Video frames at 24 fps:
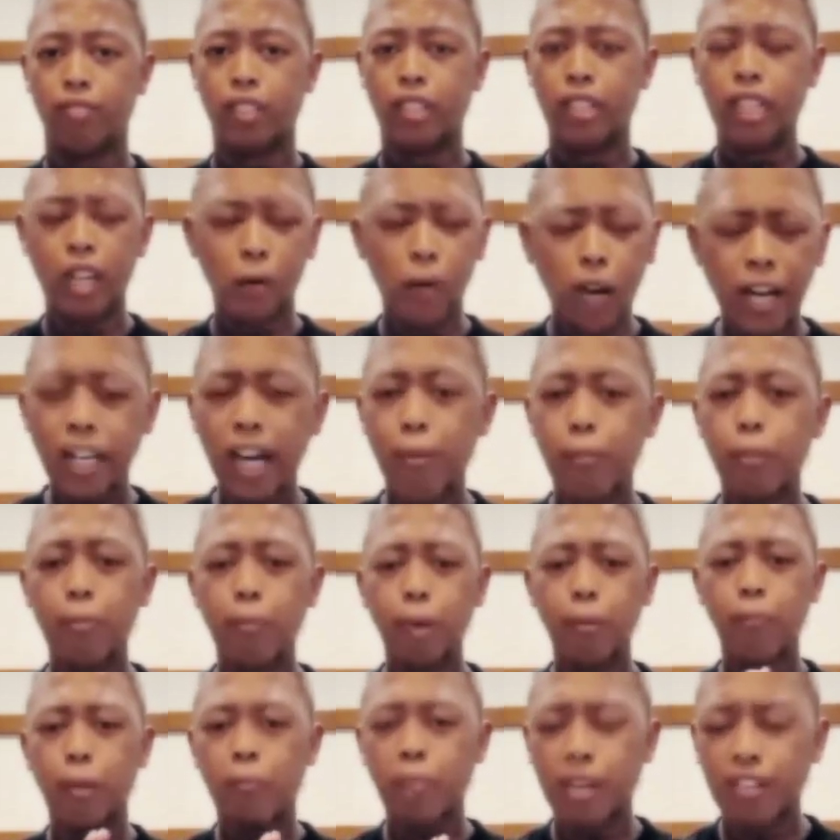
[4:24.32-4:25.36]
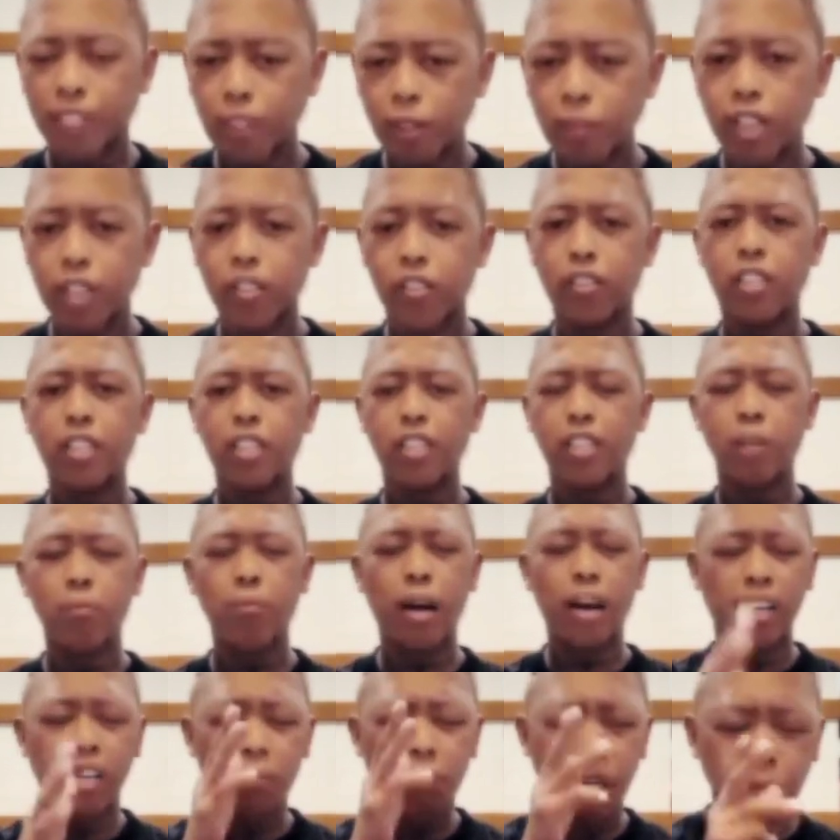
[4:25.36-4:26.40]
Ginawa namin yung pagpe-perform na yun, hindi
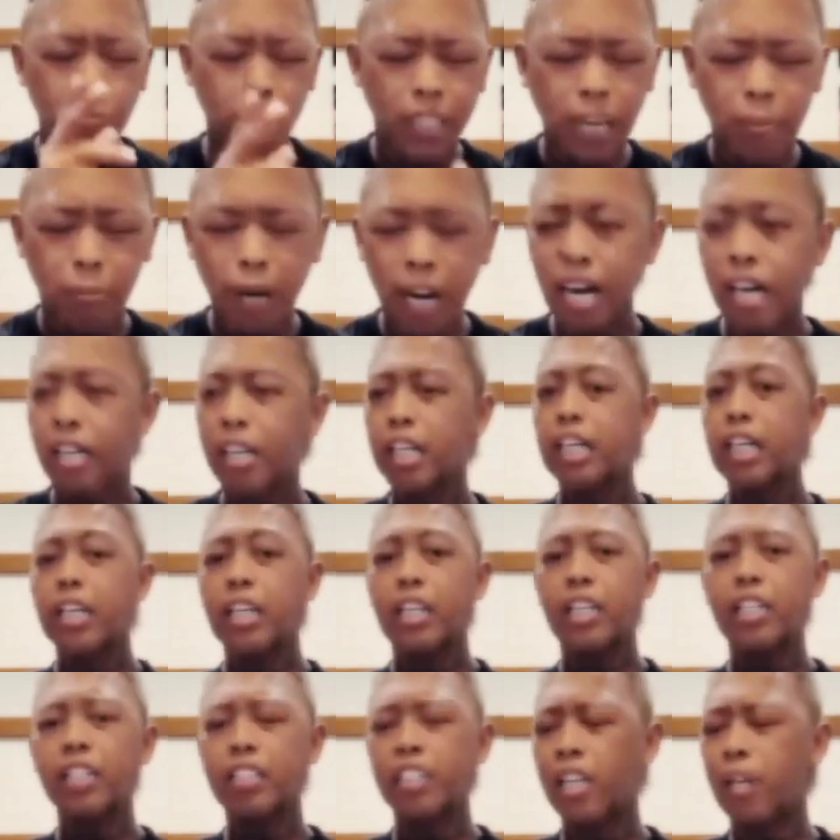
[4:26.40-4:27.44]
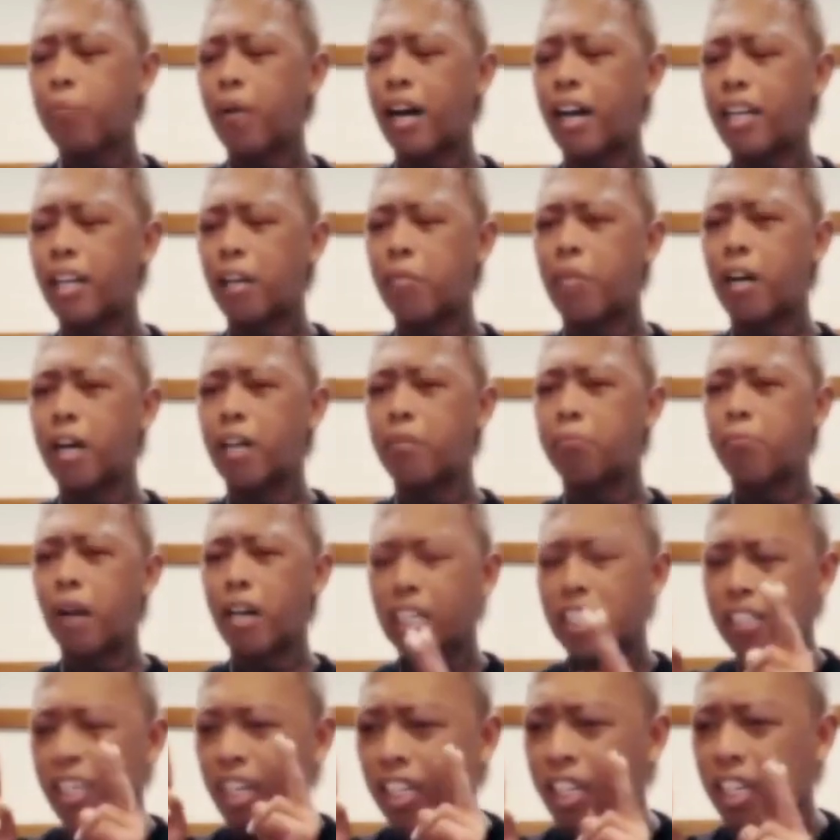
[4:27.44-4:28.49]
para magmayabang, hindi para
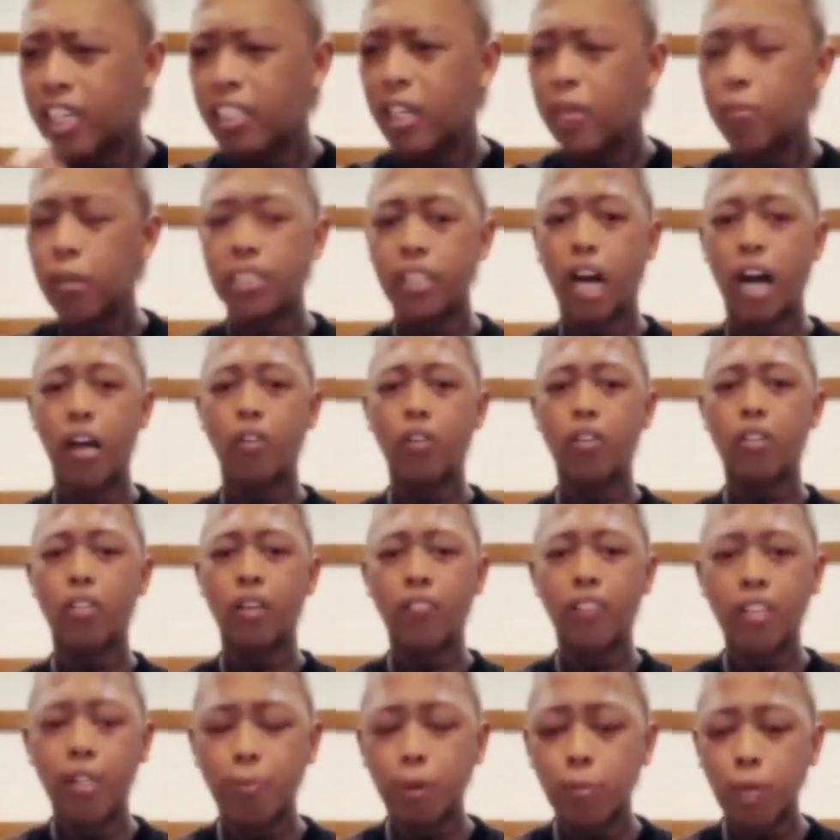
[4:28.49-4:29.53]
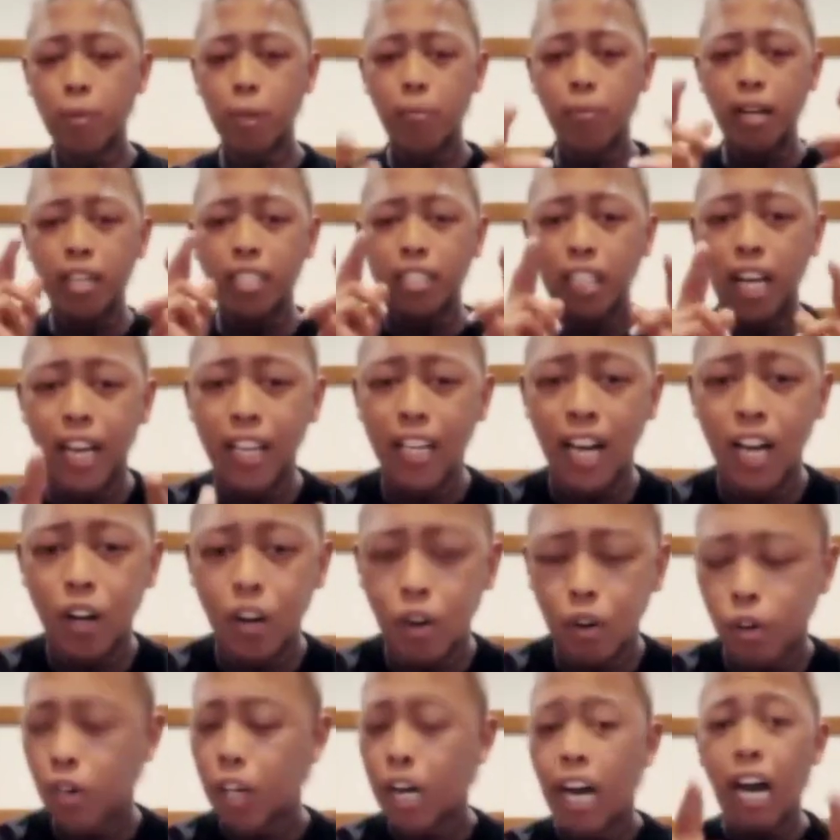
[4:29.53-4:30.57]
magpakitang gila sa ibang tao. Nag-perform kami para sa anak
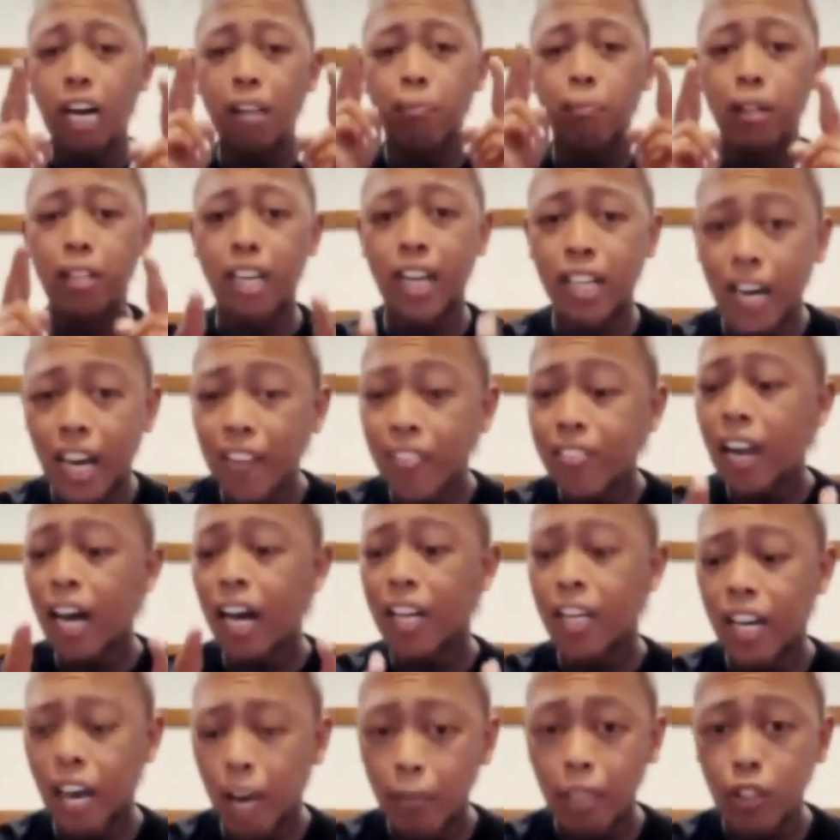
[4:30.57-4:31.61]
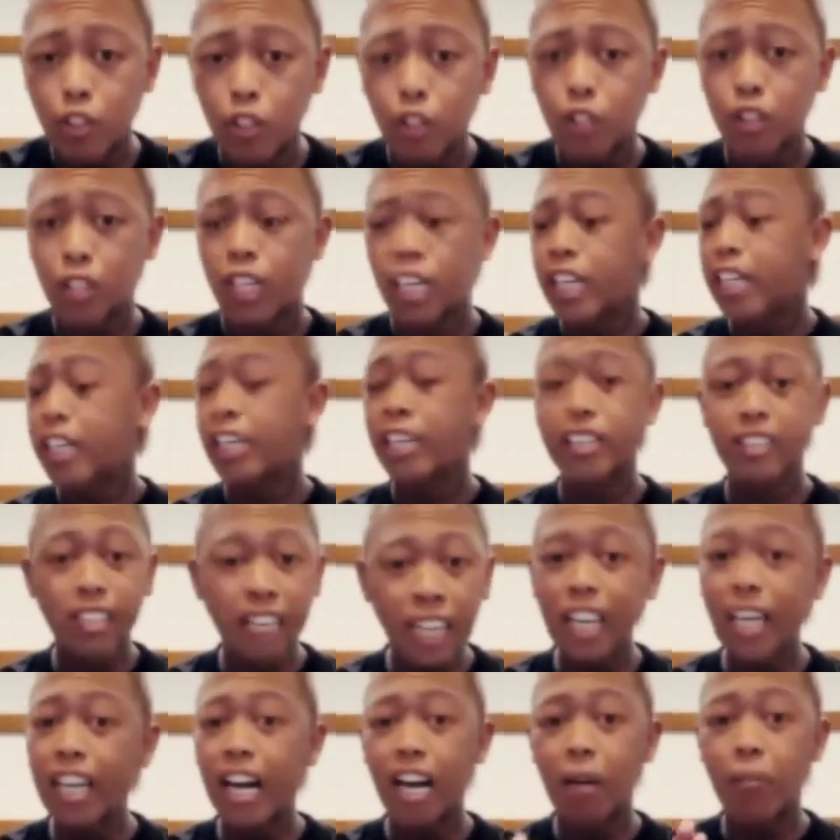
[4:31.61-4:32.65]
ko at pinaghandaan namin yon.
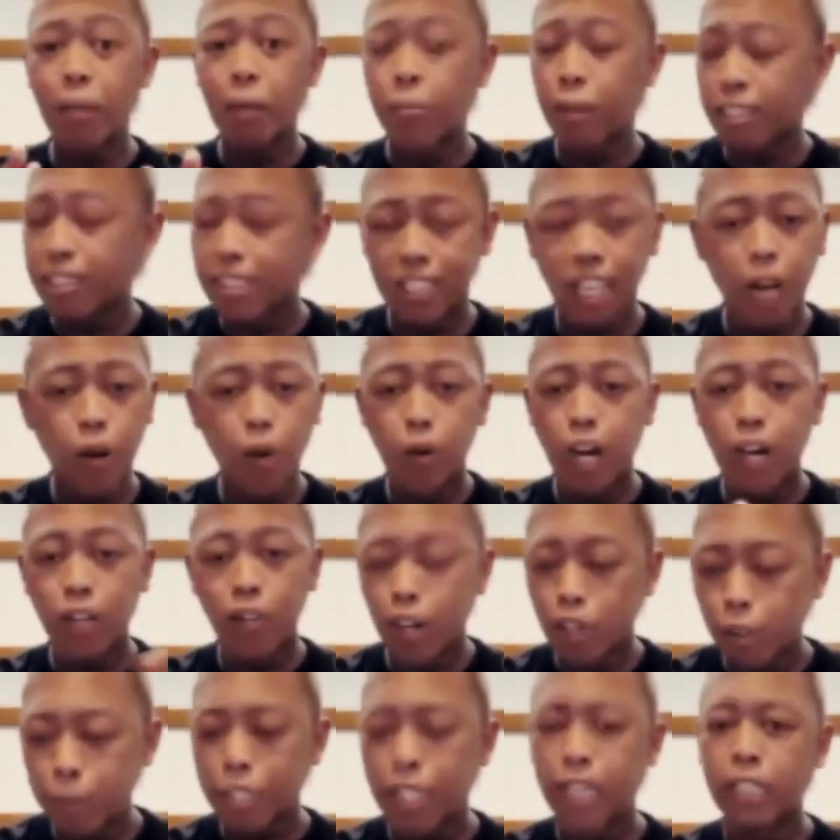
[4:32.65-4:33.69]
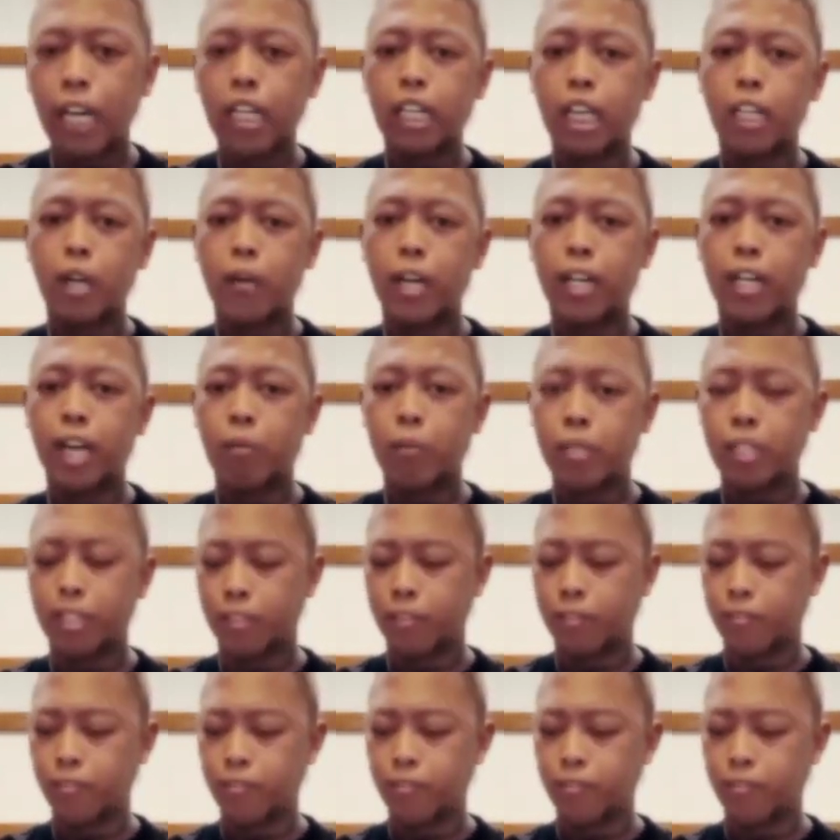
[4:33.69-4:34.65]
Hindi lang kami basta kung ano-ano pinagagagawa namin.